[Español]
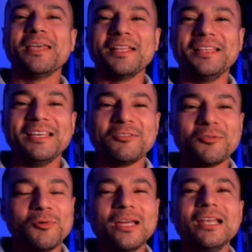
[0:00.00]
de
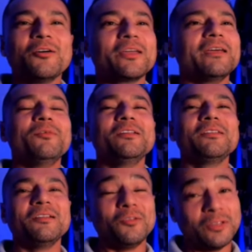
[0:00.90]
escuela o que hemos,
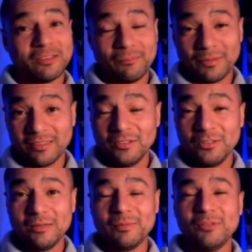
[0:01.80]
este, lo que están prestando
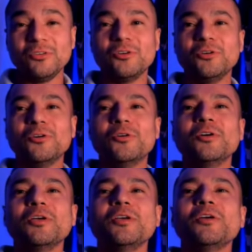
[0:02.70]
el servicio
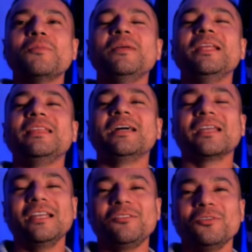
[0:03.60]
militar
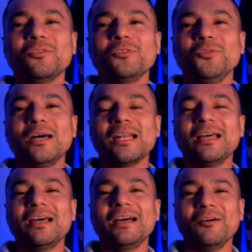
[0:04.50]
que les tocó
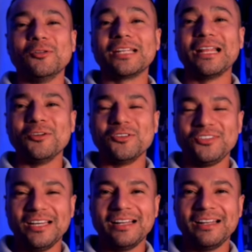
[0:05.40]
sudarla o
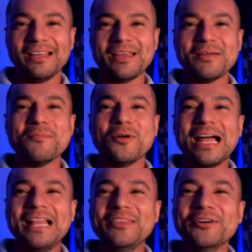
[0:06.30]
trasnochar eh,
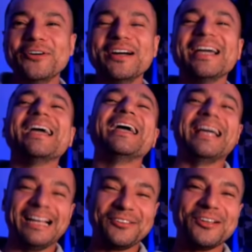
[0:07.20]
volando,
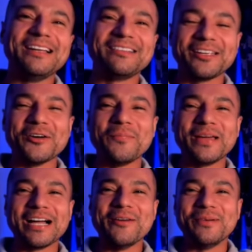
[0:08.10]
eso les quedó
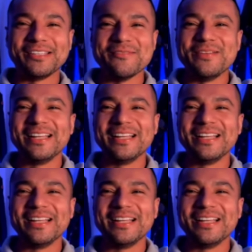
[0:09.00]
pegado para siempre.